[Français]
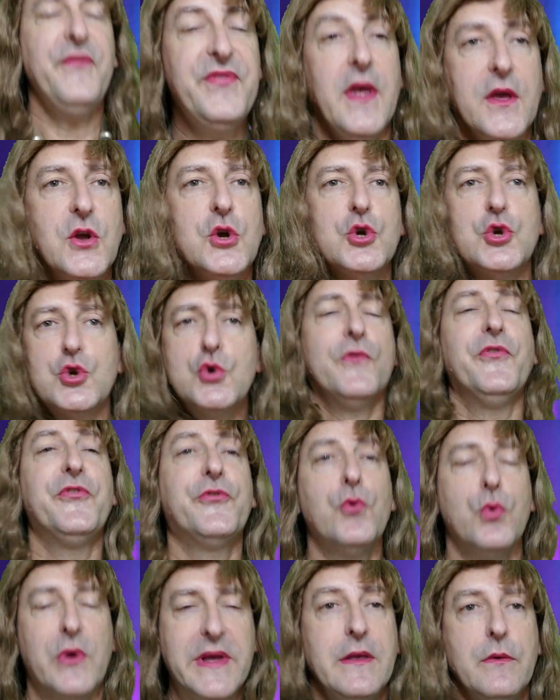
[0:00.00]
Des
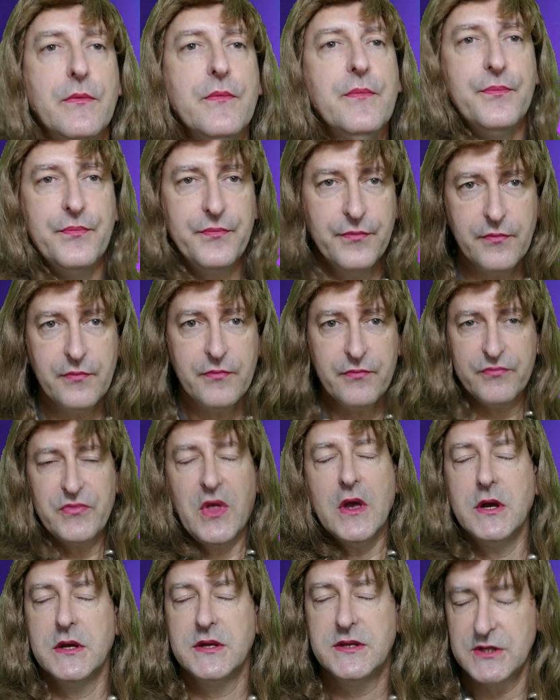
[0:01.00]
chauves-souris.
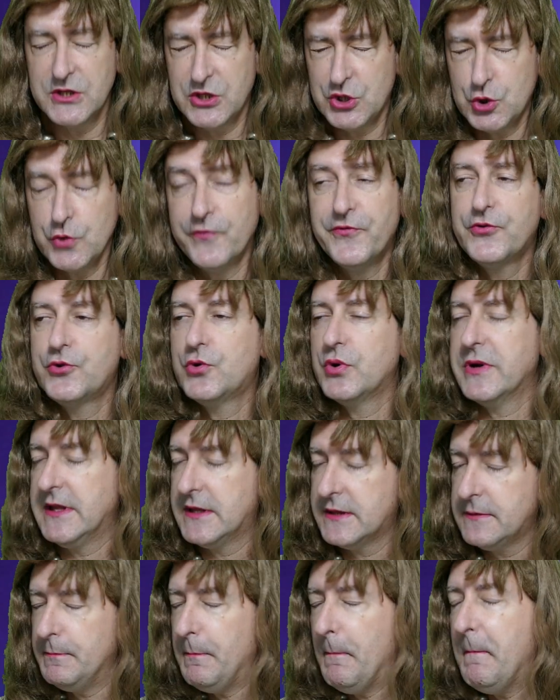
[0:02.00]
Des
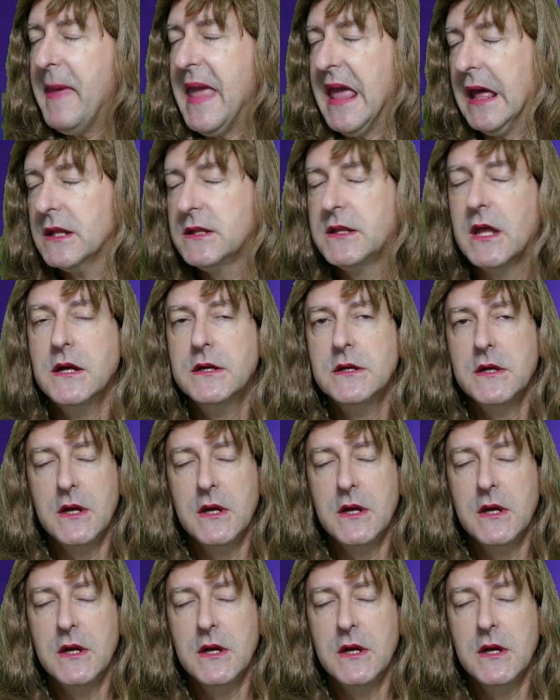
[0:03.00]
chauves-souris. Merde.